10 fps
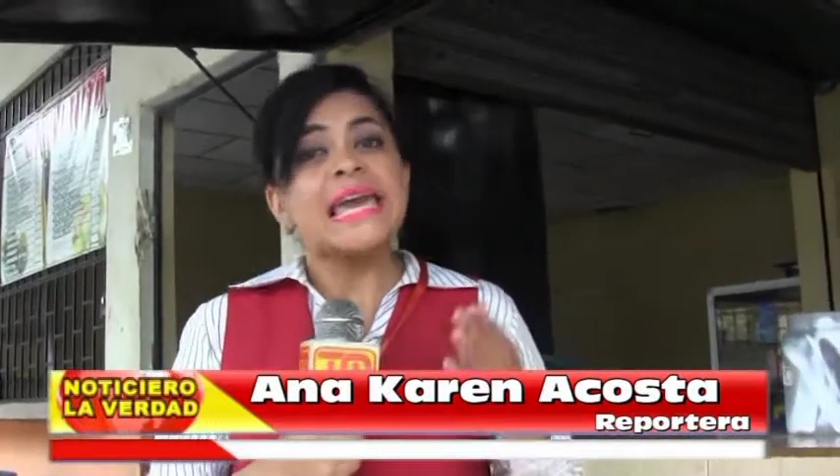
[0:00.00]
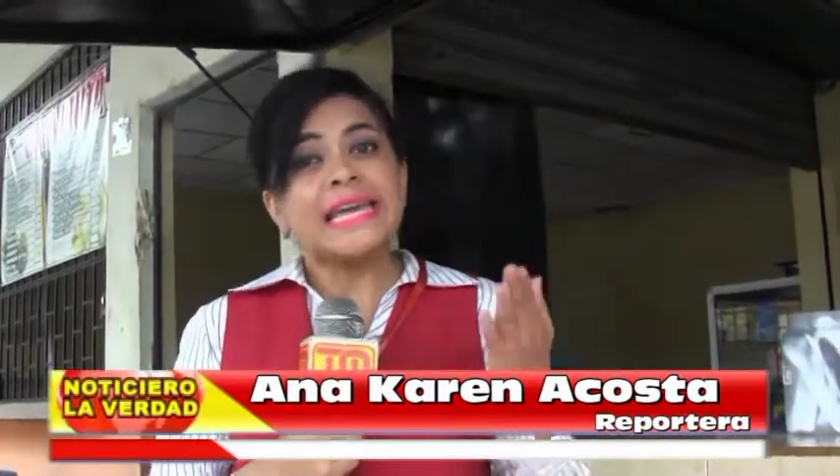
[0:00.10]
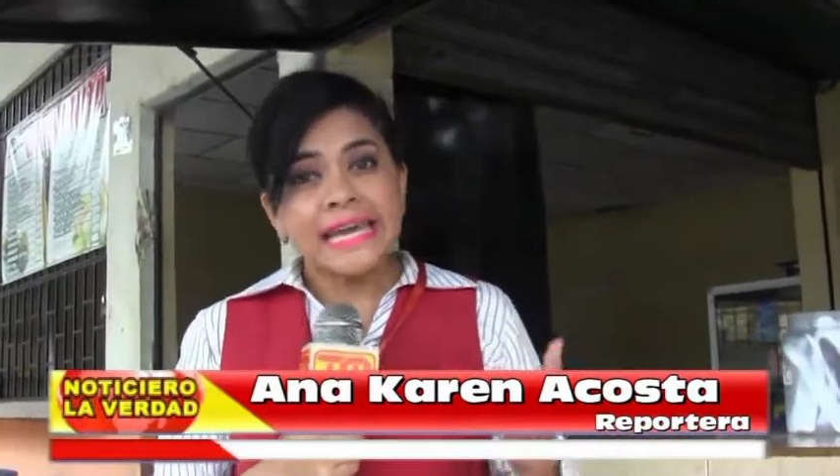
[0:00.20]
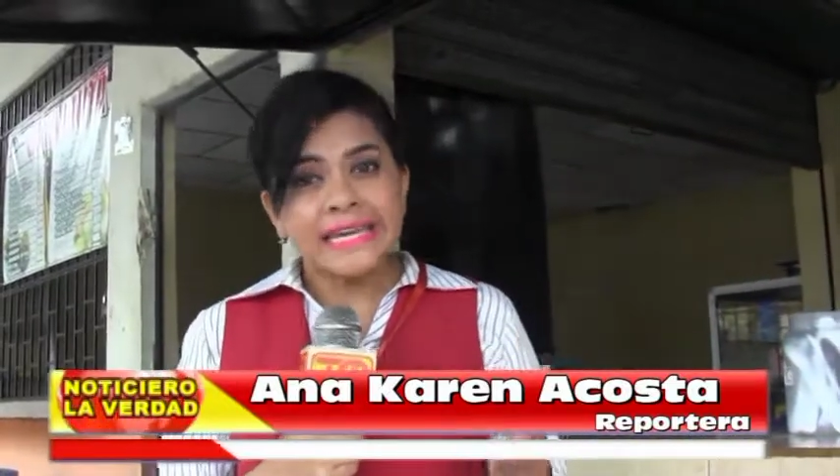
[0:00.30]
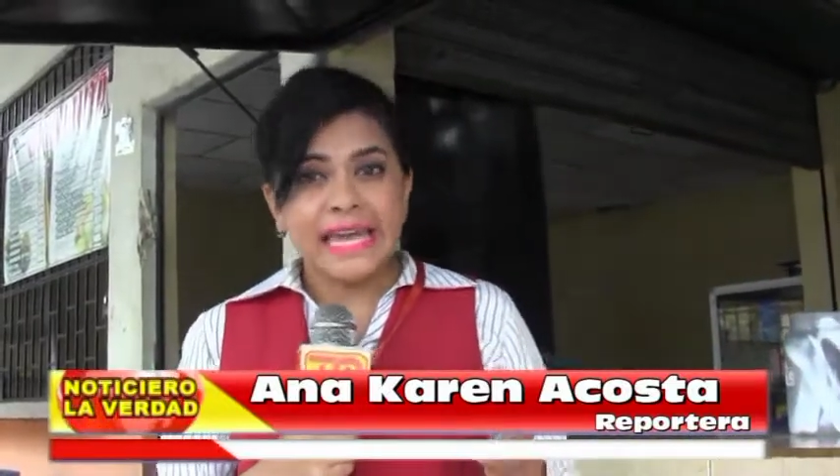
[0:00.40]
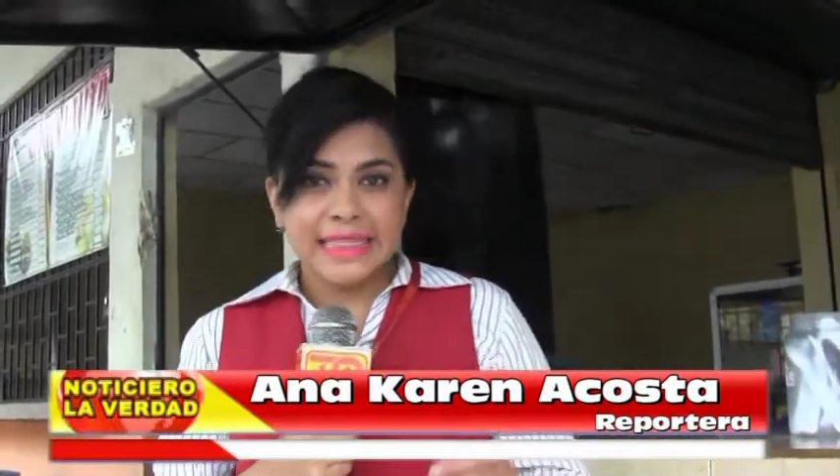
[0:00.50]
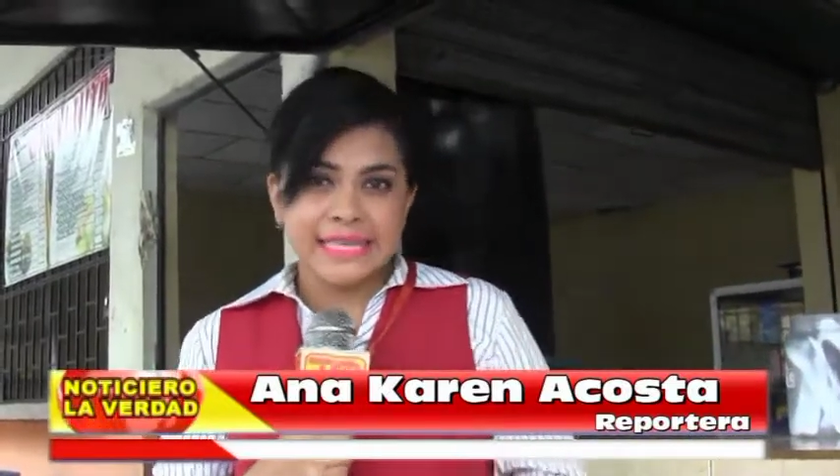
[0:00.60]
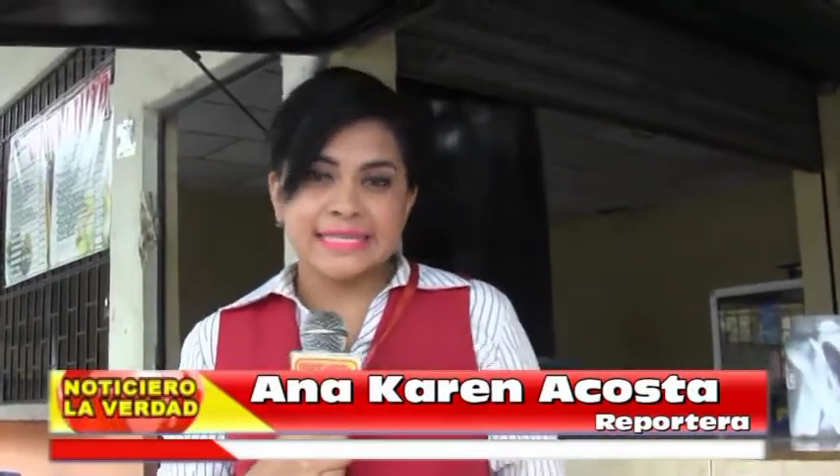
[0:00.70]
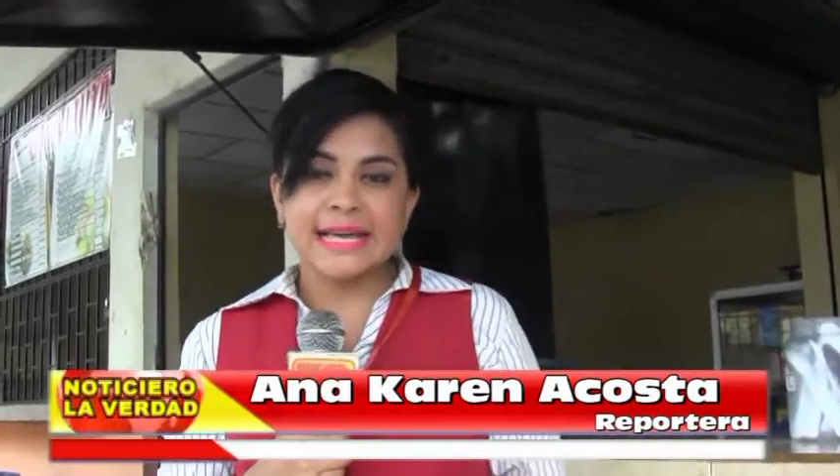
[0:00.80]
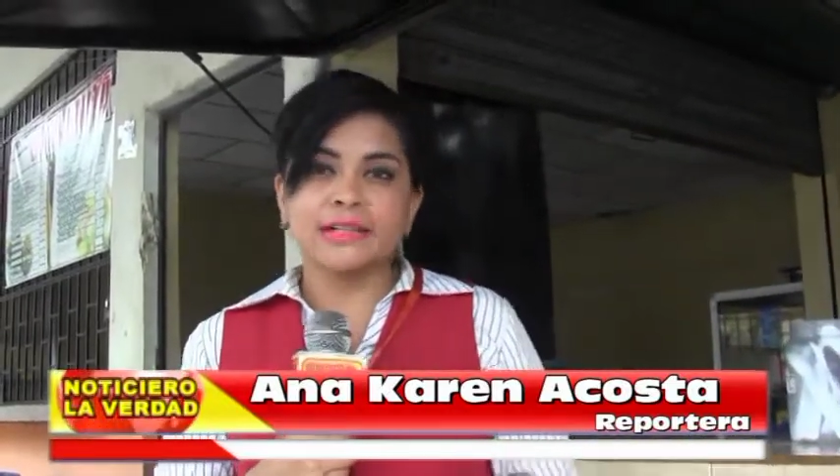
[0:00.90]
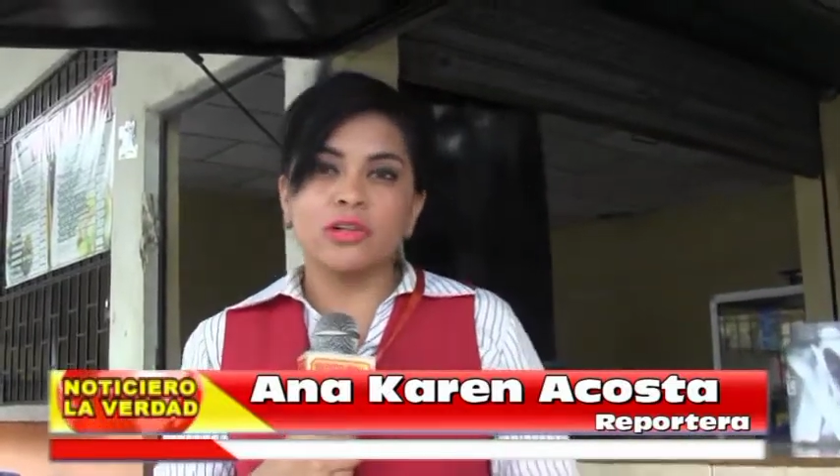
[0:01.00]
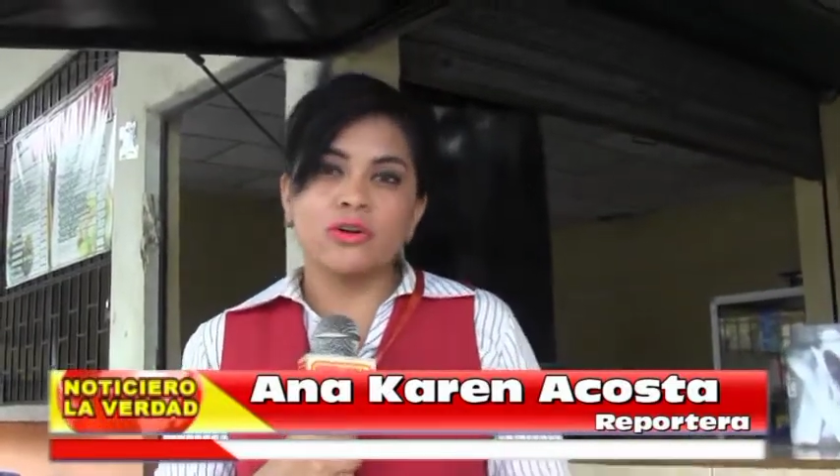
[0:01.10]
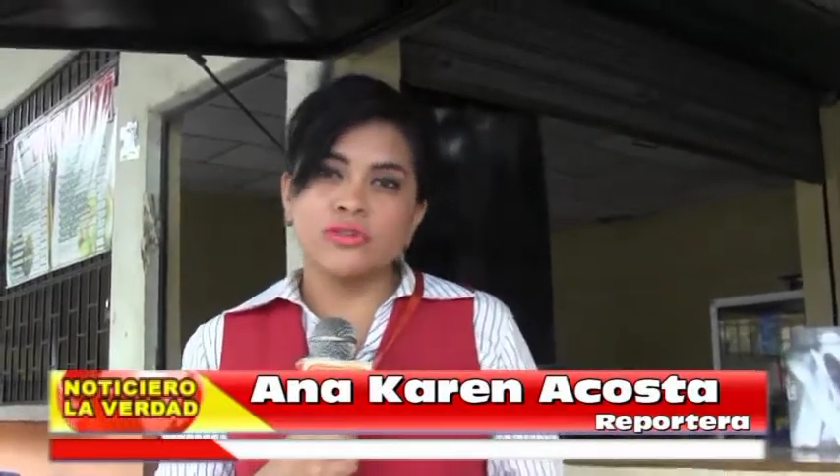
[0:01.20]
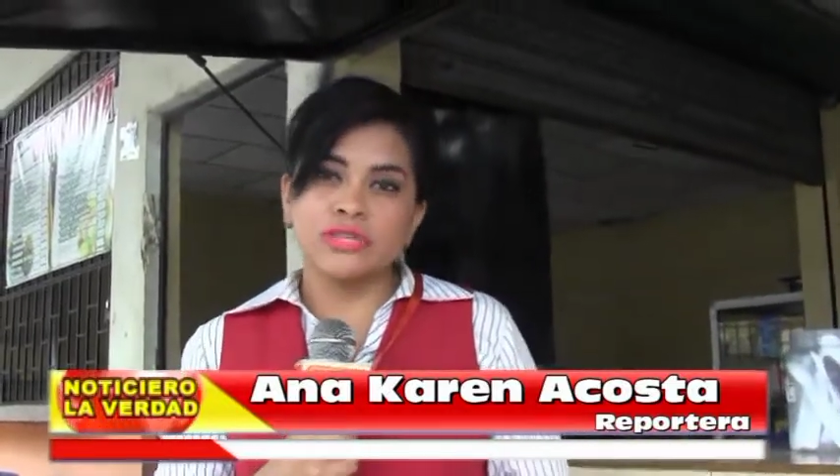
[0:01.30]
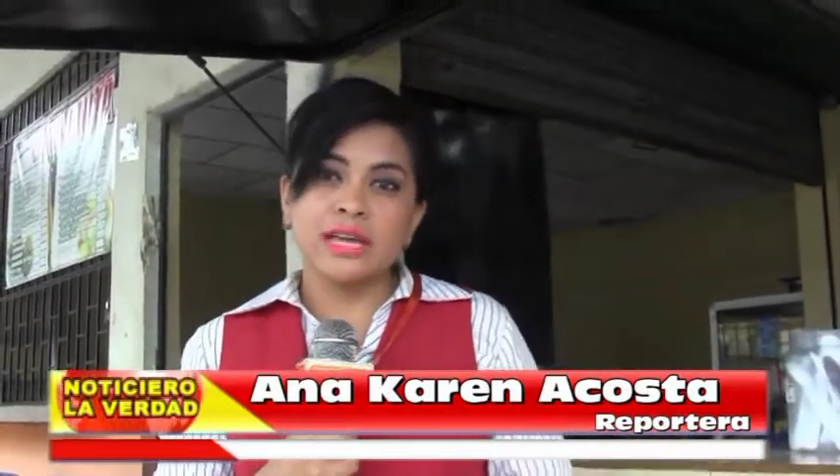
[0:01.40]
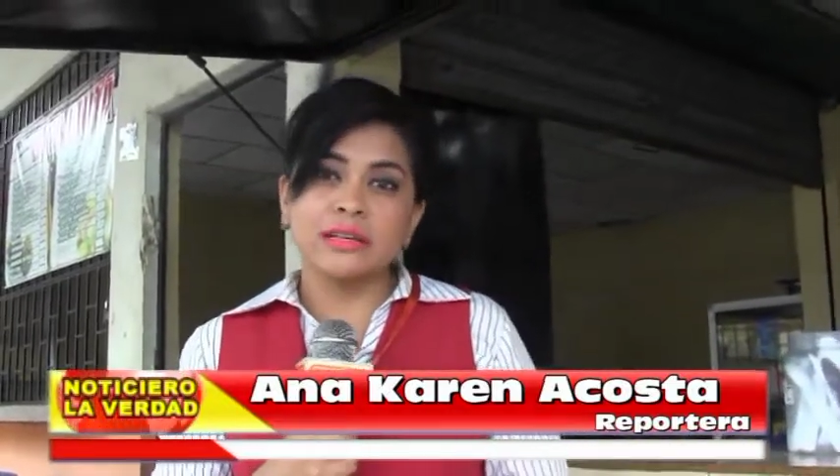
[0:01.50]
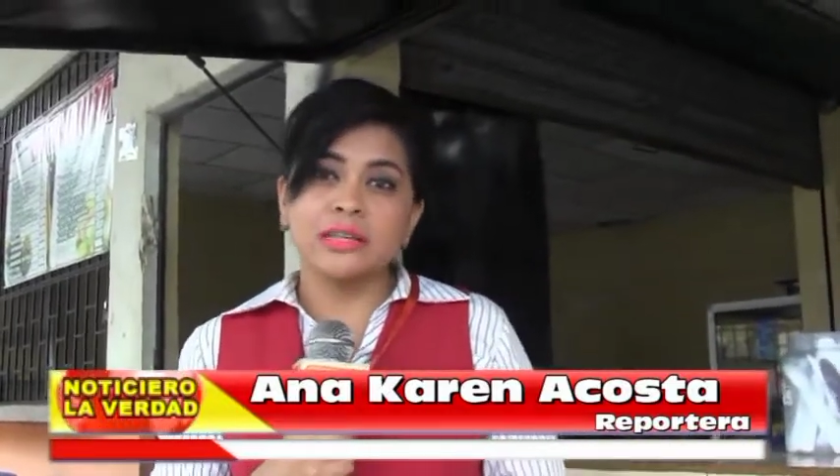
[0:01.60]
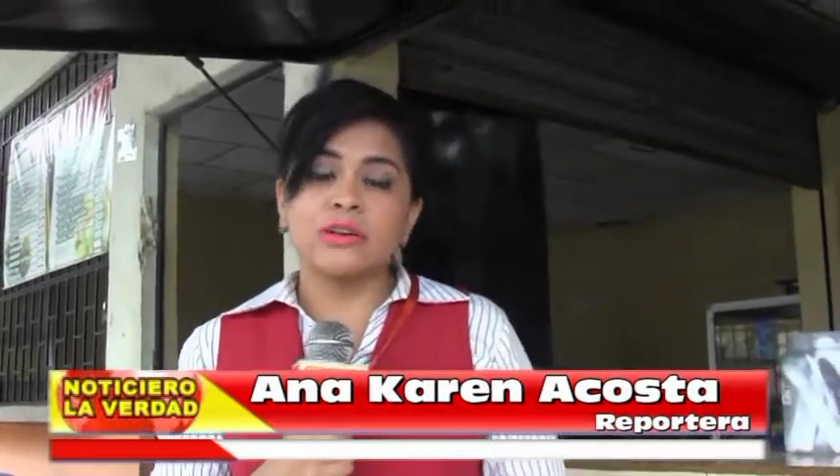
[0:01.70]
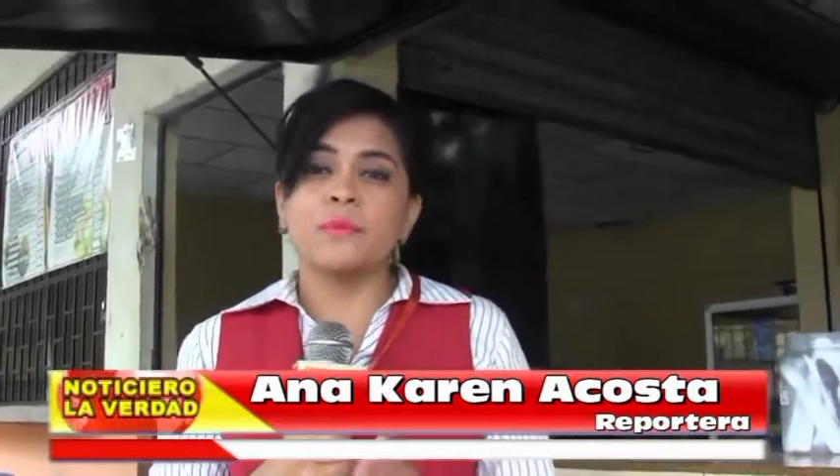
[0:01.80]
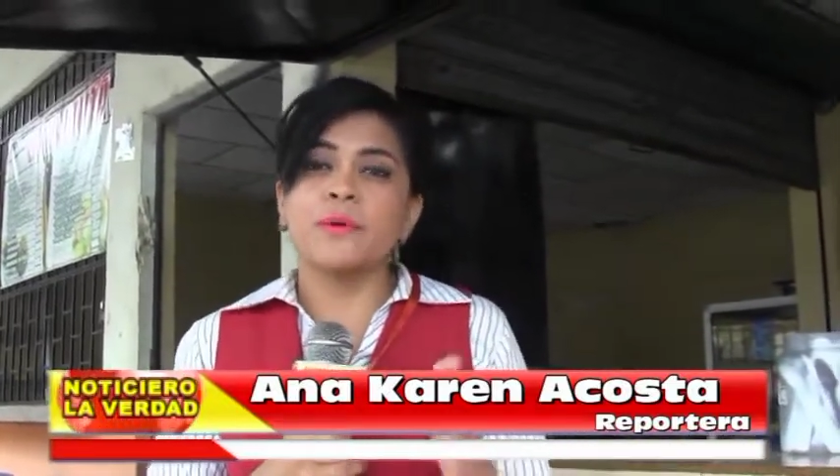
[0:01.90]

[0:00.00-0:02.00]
que realizan los técnicos,